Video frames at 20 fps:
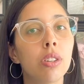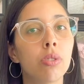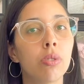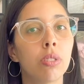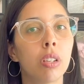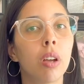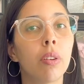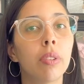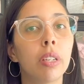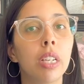
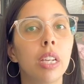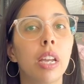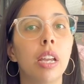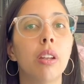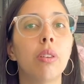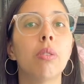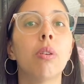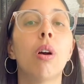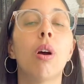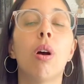juntar um
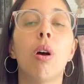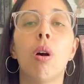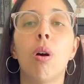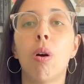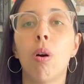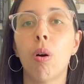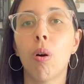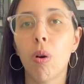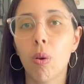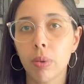dinheiro
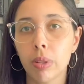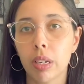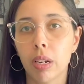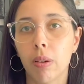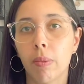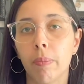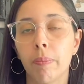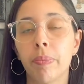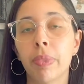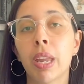ou
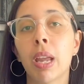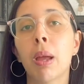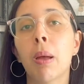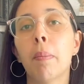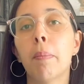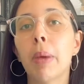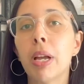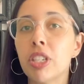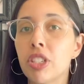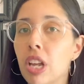não.
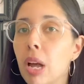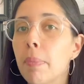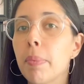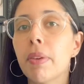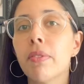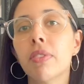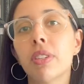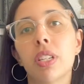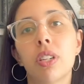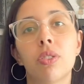Mas dá
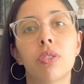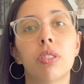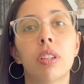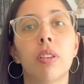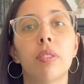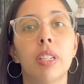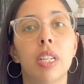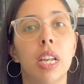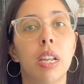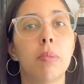para você
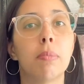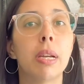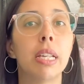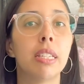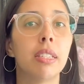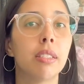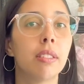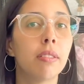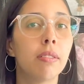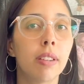juntar o dinheiro,
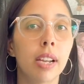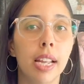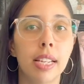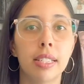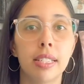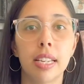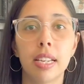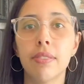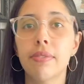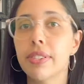mas isso não quer
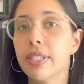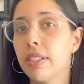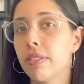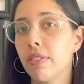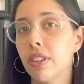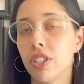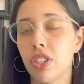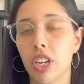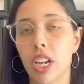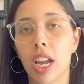dizer que você
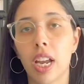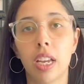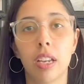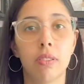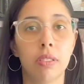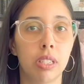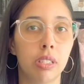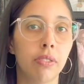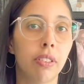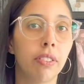vai chegar aqui
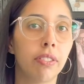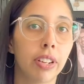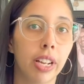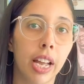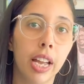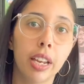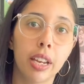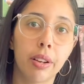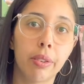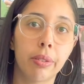e você vai ficar
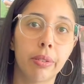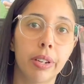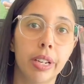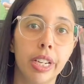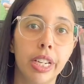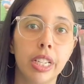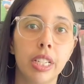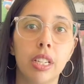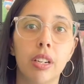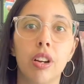rico.
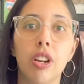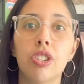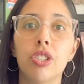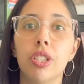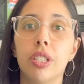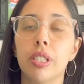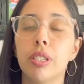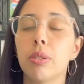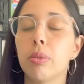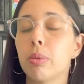Então a
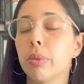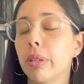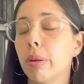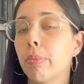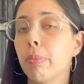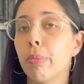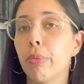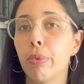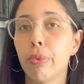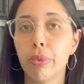gente escuta
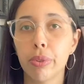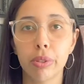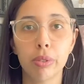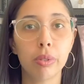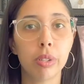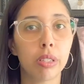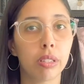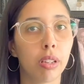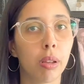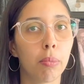muito
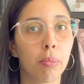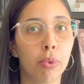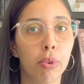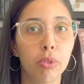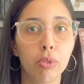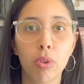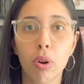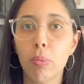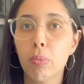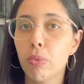isso, é
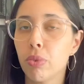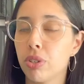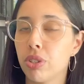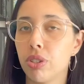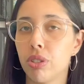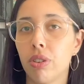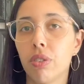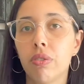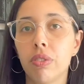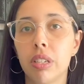muito comum a
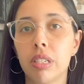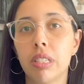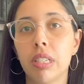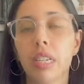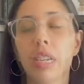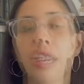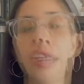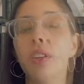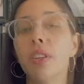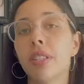gente ouvir isso
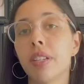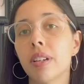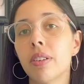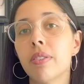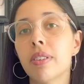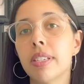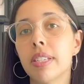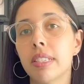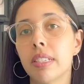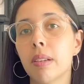aqui. E outra
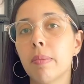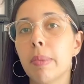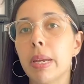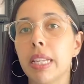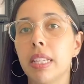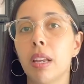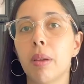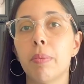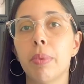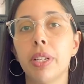coisa
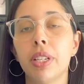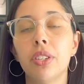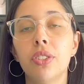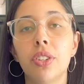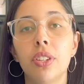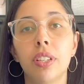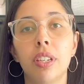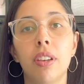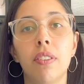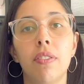também, tem muita
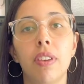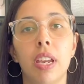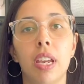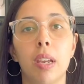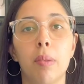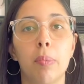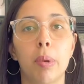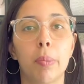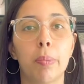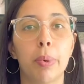gente que vem
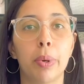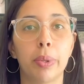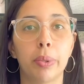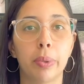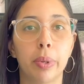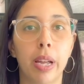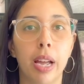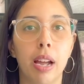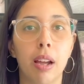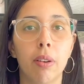aqui para
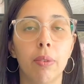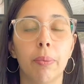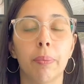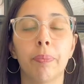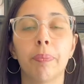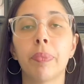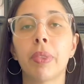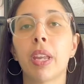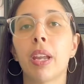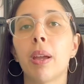Portugal,